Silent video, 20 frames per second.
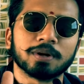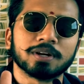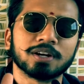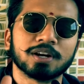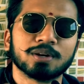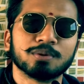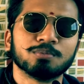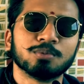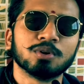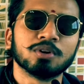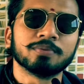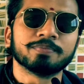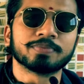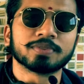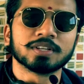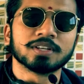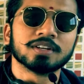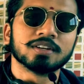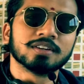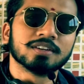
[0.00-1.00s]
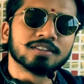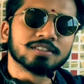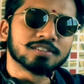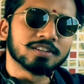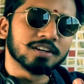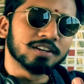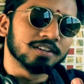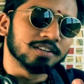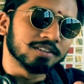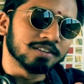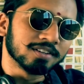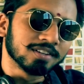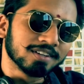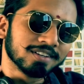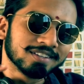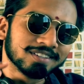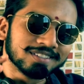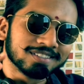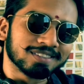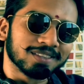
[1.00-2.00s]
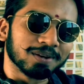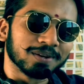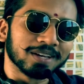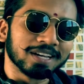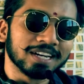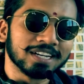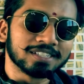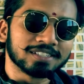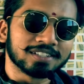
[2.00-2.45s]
பண்ணணுமோ சாரி இங்கிலீஷ்